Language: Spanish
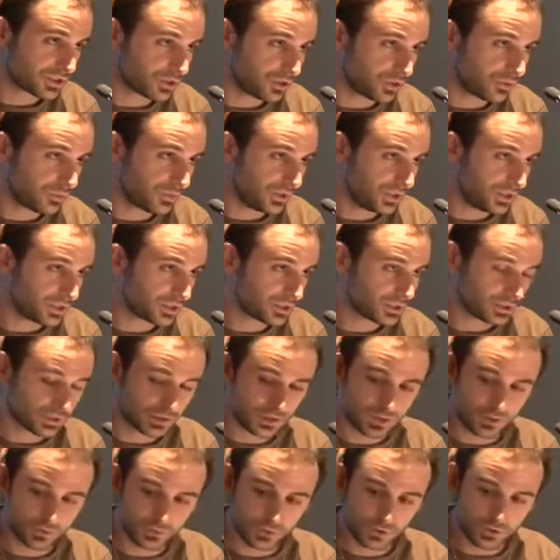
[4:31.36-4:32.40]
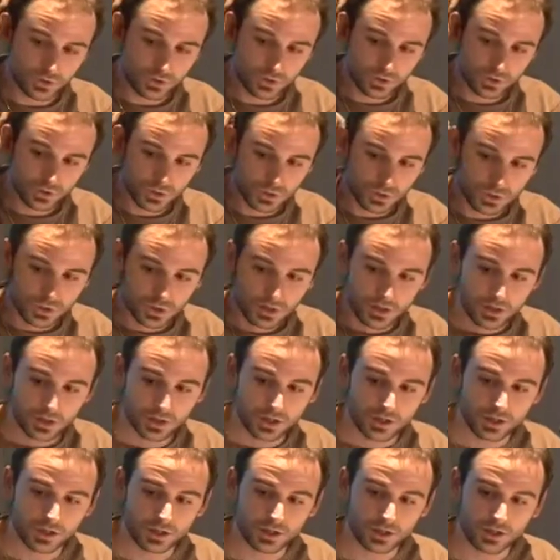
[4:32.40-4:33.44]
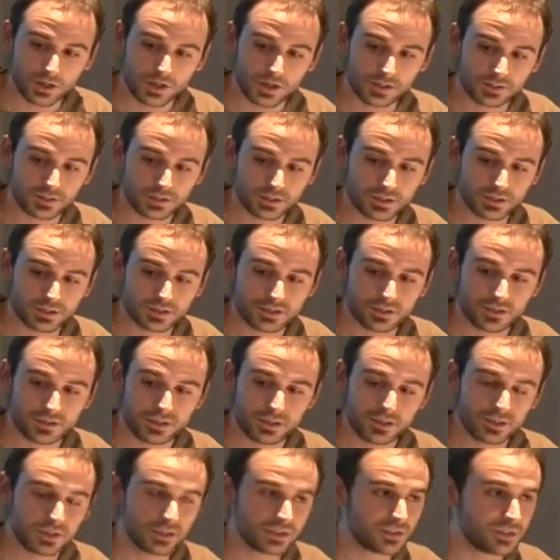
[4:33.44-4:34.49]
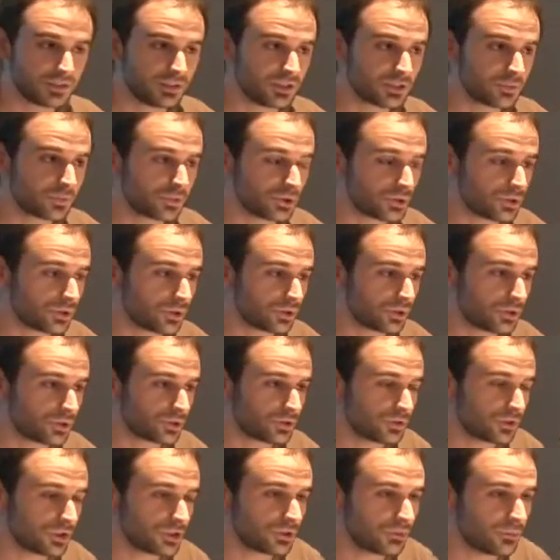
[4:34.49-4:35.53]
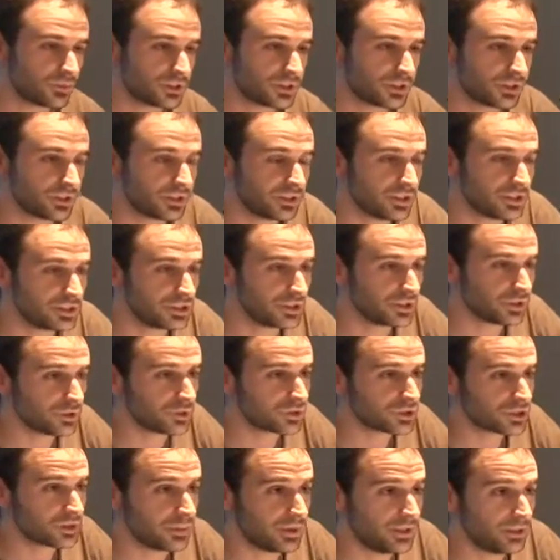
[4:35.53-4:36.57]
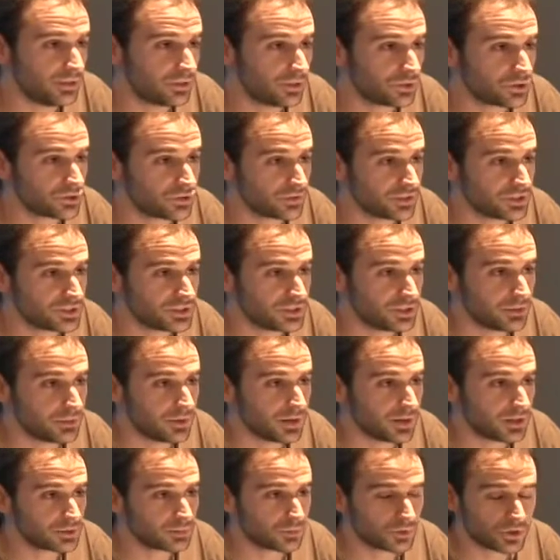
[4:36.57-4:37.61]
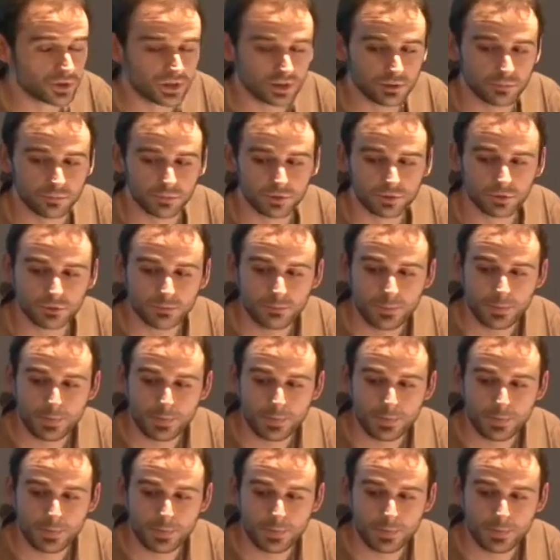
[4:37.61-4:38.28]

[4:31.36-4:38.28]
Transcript: cómics, libros, ah, artes escénicas y después otros que son más artísticos, eventos, festivales, por ejemplo.